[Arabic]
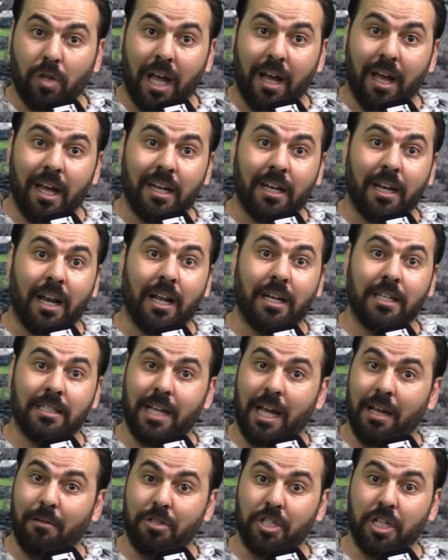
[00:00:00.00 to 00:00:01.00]
تقاريرها
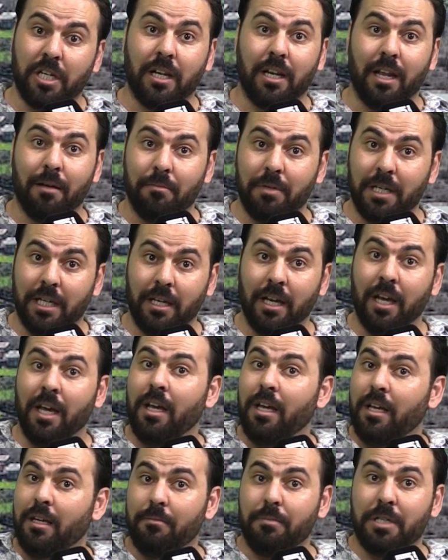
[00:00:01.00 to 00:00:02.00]
لصاحب الجلالة
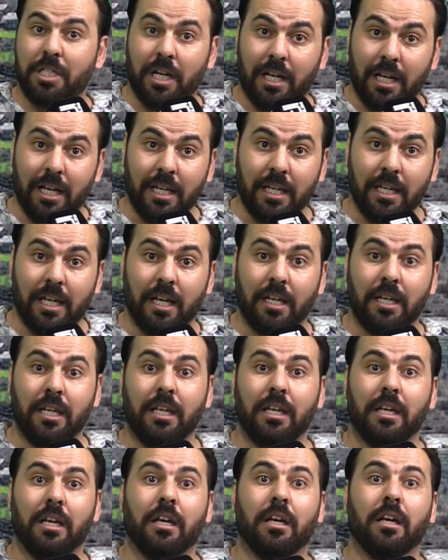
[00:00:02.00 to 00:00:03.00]
بشكل
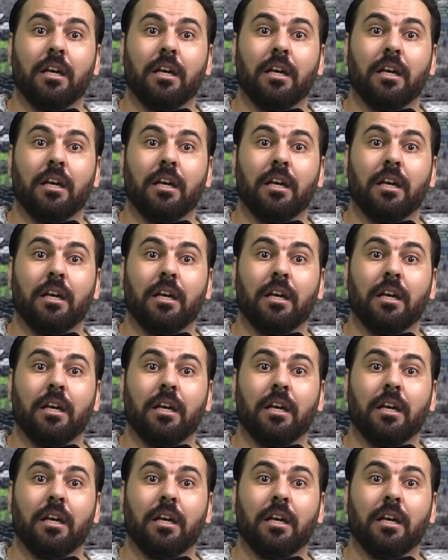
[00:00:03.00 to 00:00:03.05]
يعني